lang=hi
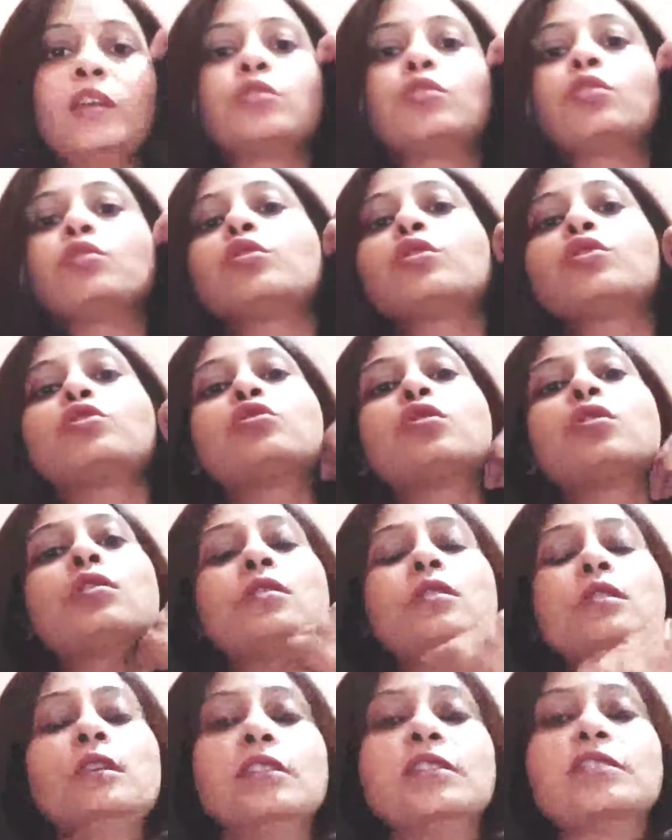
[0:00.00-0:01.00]
तो दोस्तों
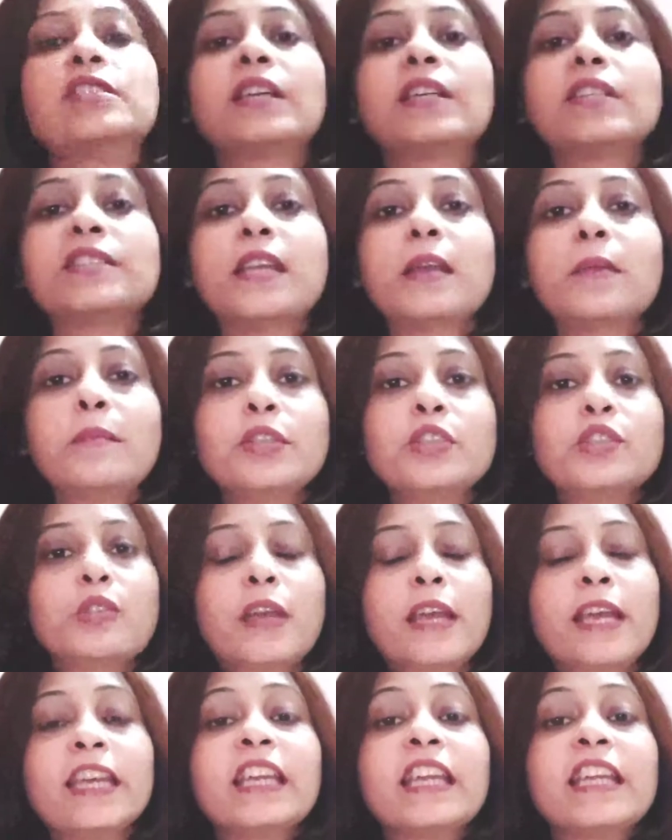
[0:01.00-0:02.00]
चर्चा में जो
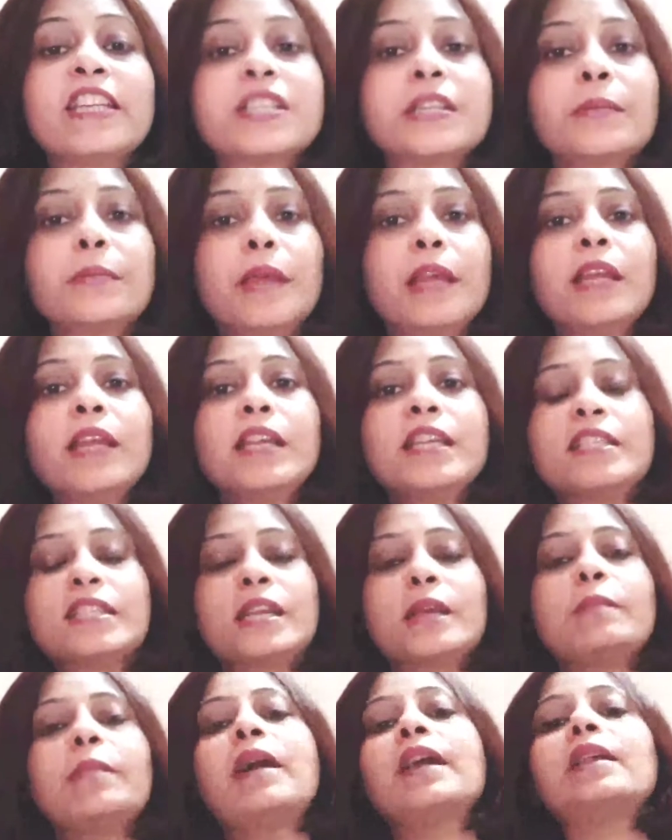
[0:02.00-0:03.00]
है कृषि बिल
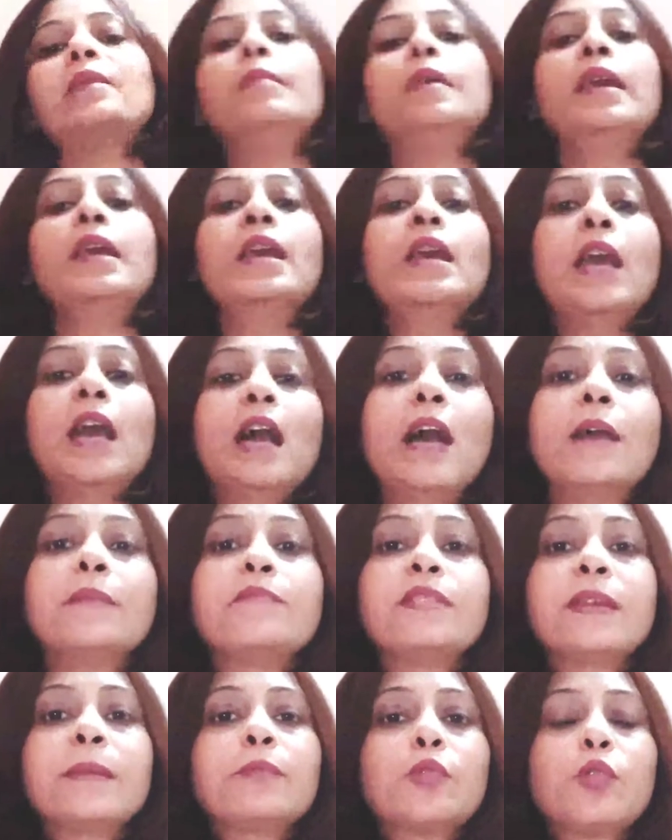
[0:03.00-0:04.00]
इसके बारे में
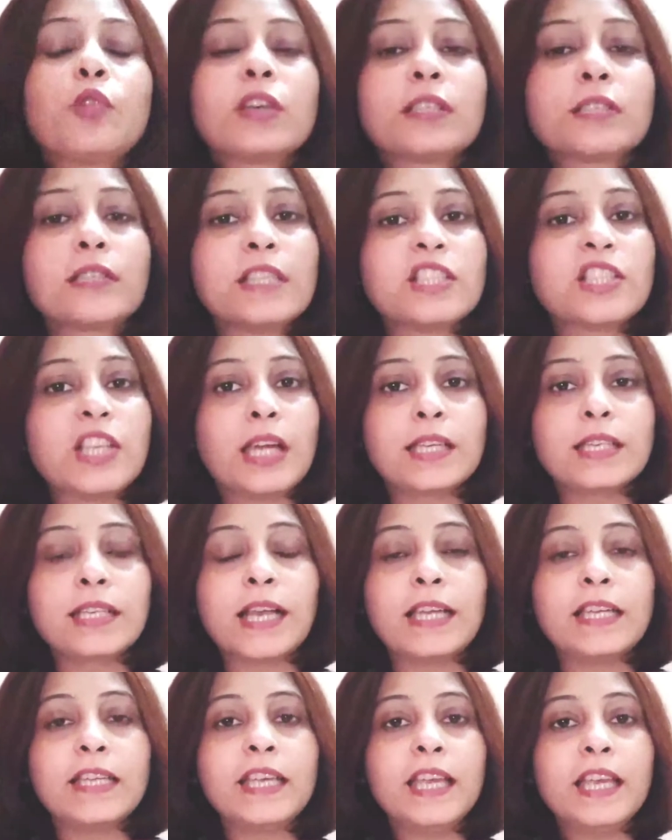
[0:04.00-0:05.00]
हम सबको कितनी
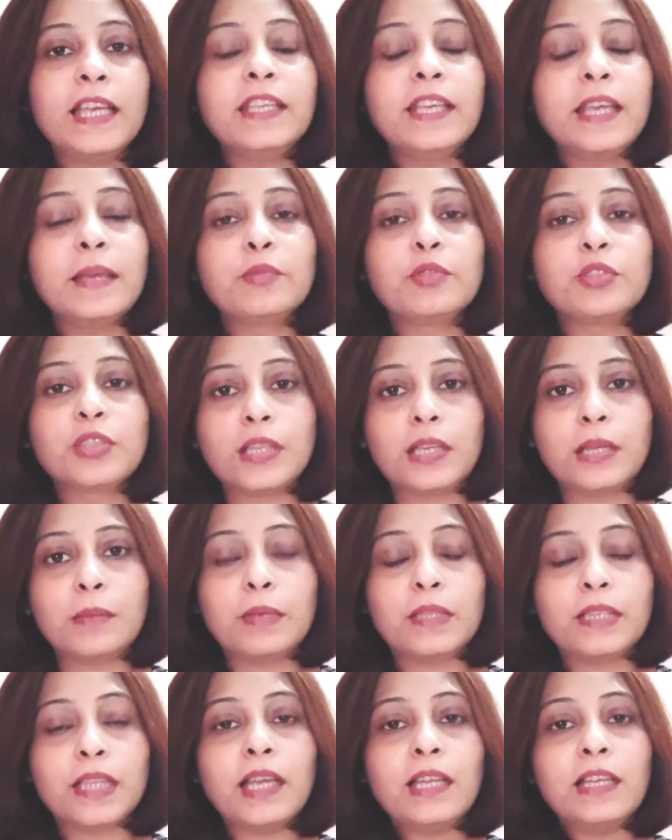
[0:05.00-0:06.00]
जानकारी है ये मुझे नहीं
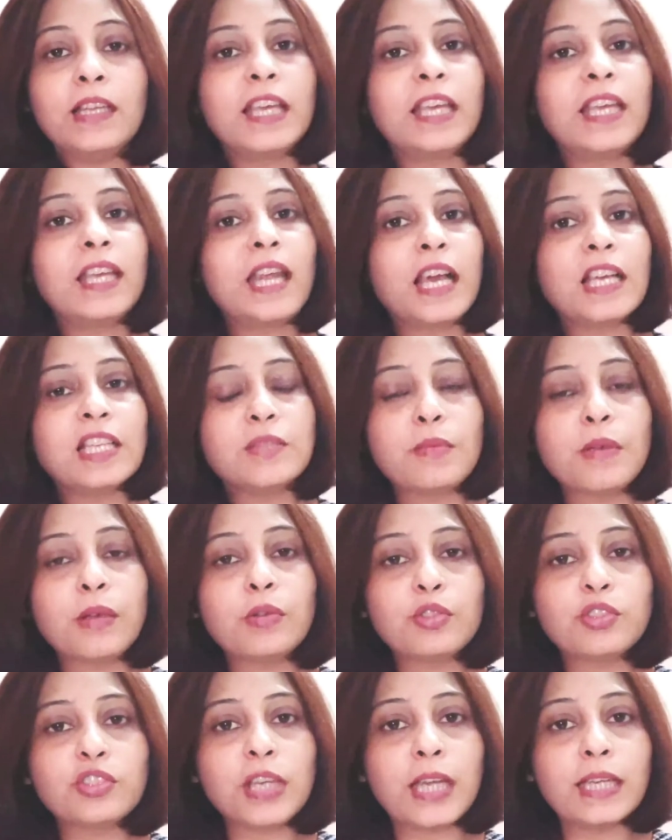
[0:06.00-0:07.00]
पता लेकिन आज मैं
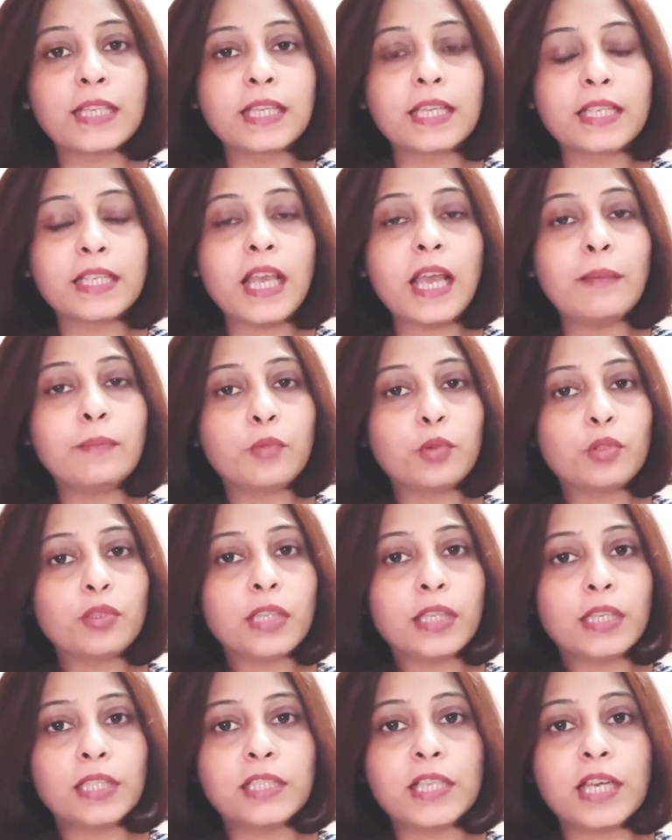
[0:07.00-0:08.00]
कुछ जानकारी आपको
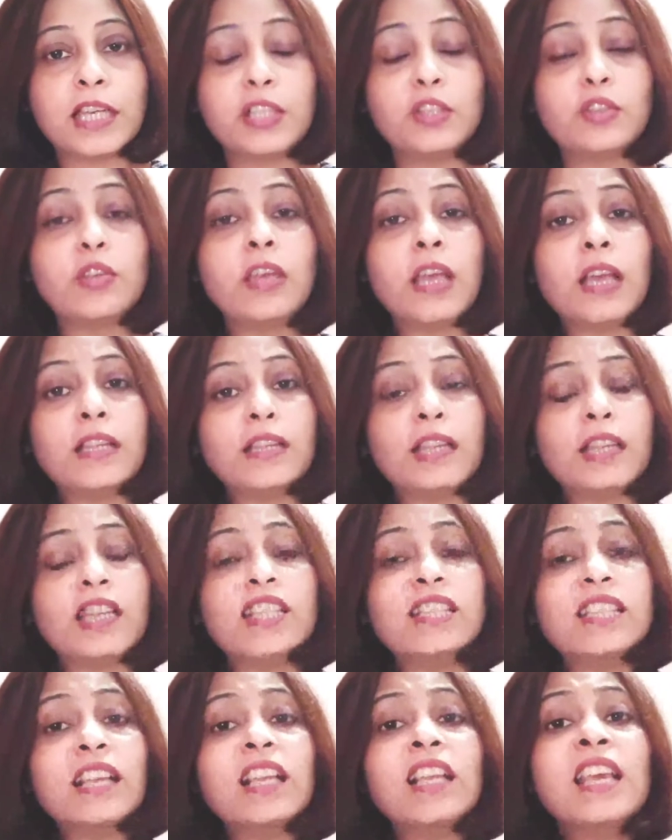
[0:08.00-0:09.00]
देने जा रही हूँ कि
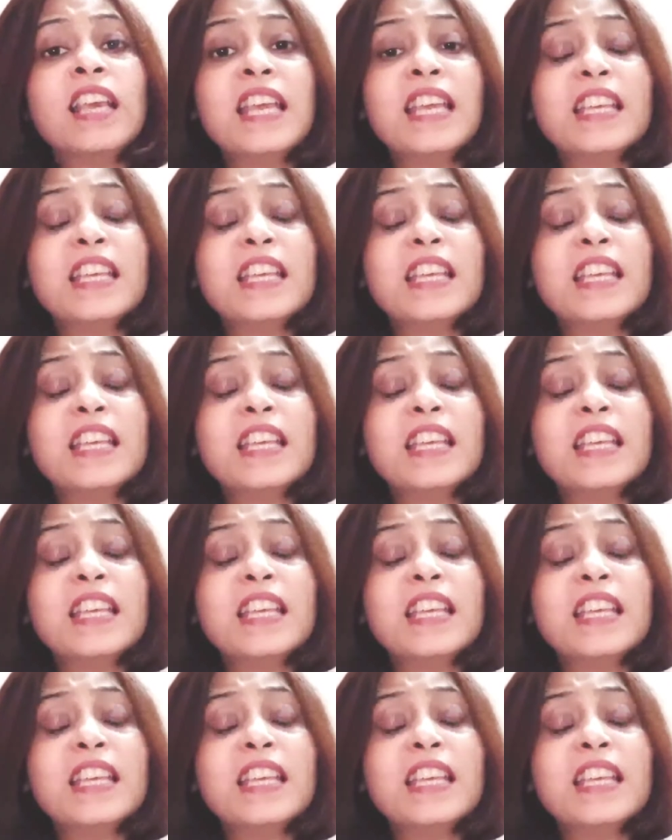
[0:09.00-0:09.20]
दरअसल